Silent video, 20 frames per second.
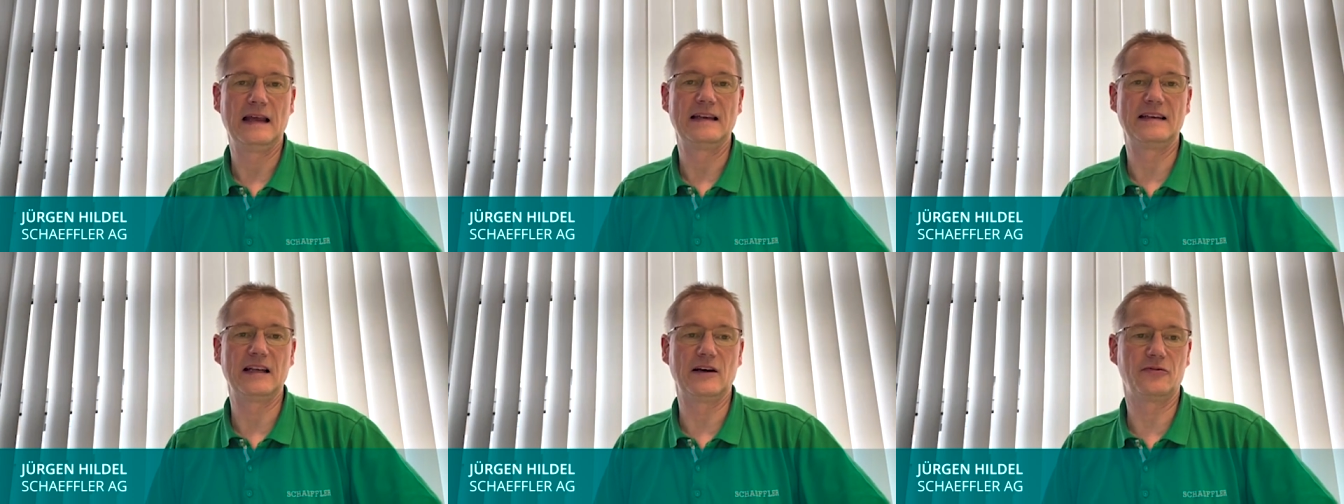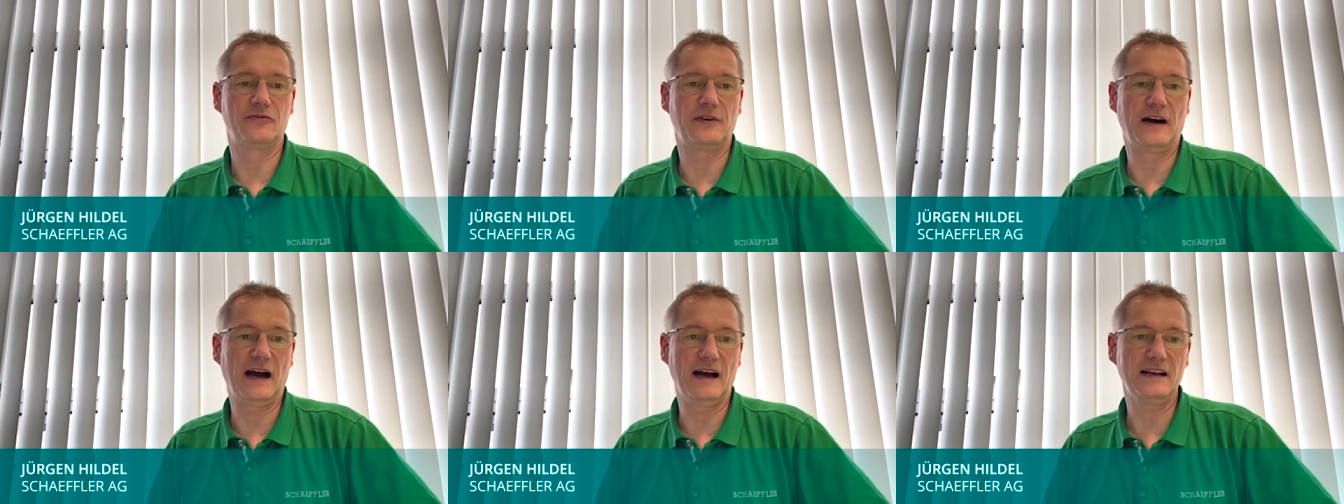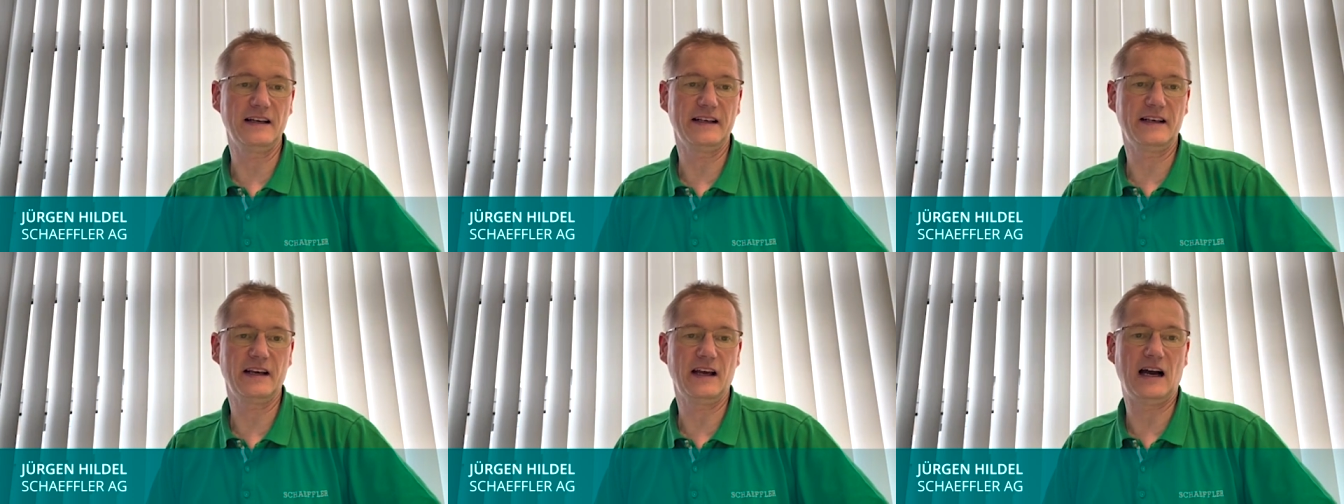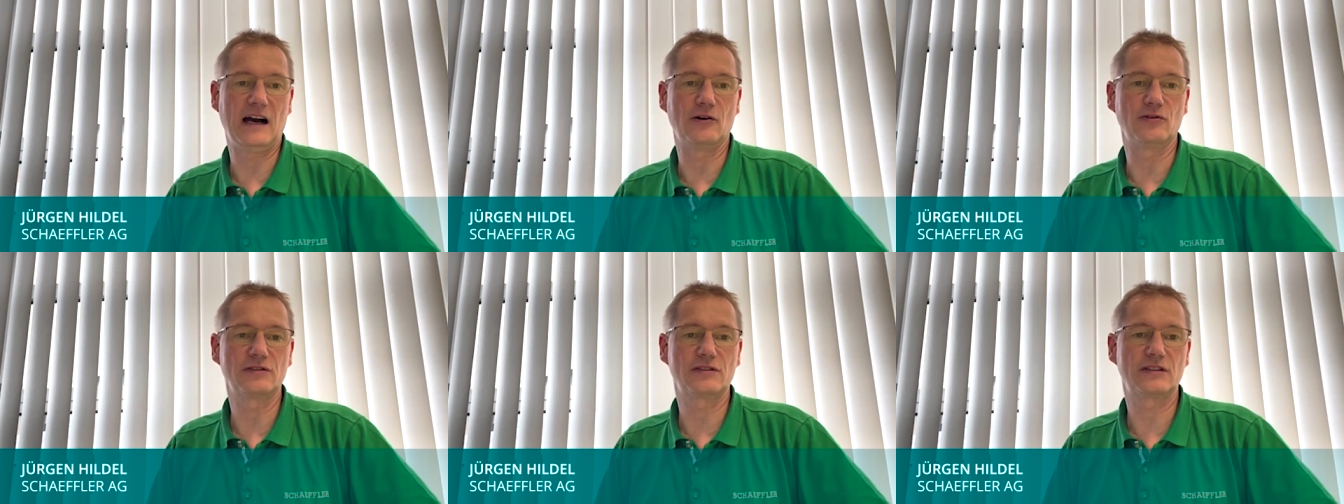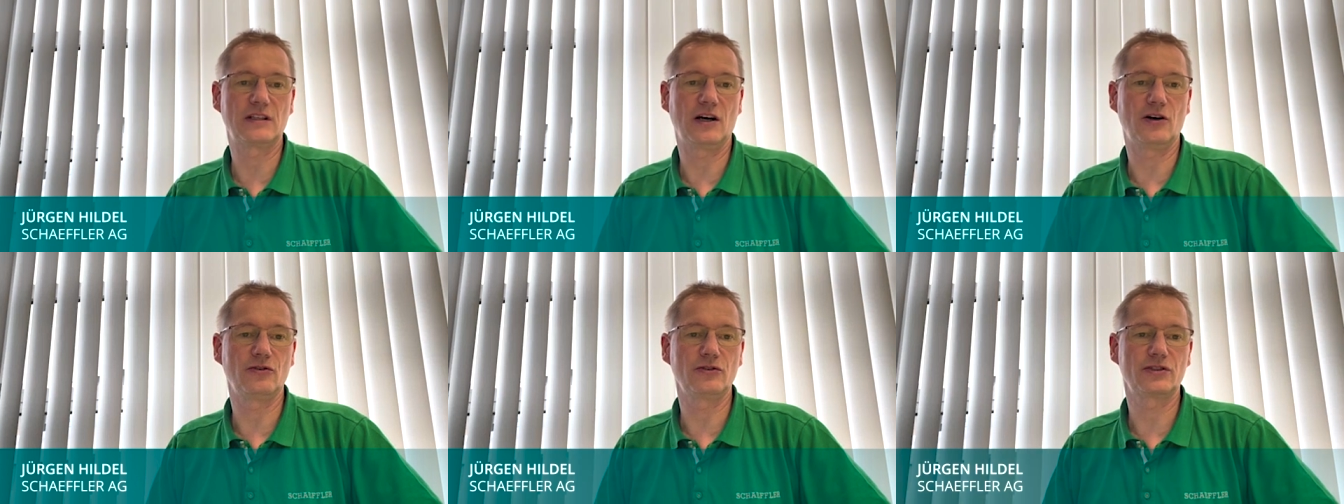Der fachliche
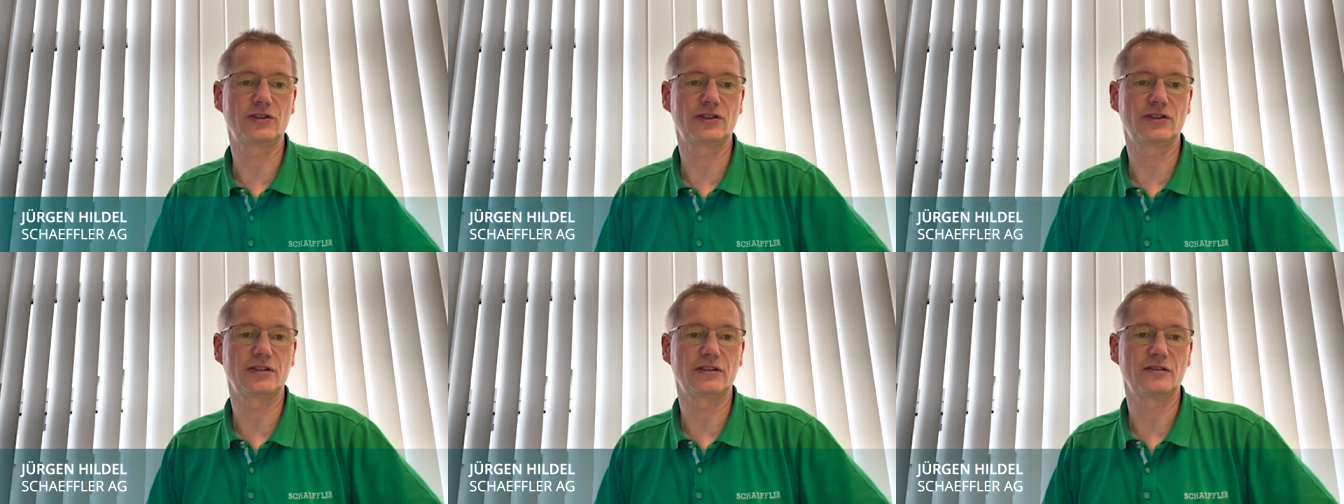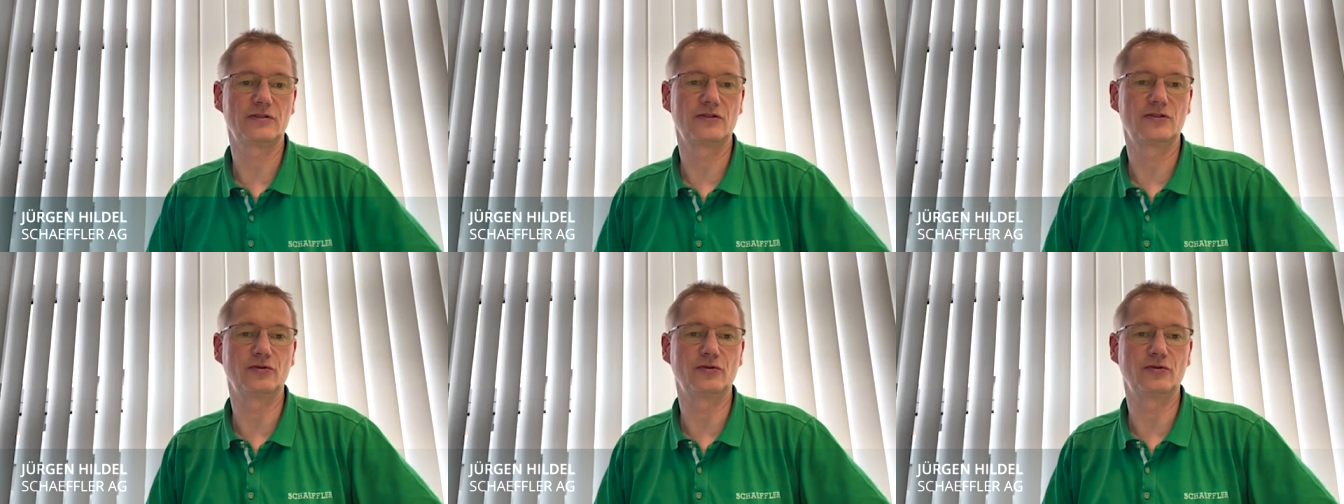Austausch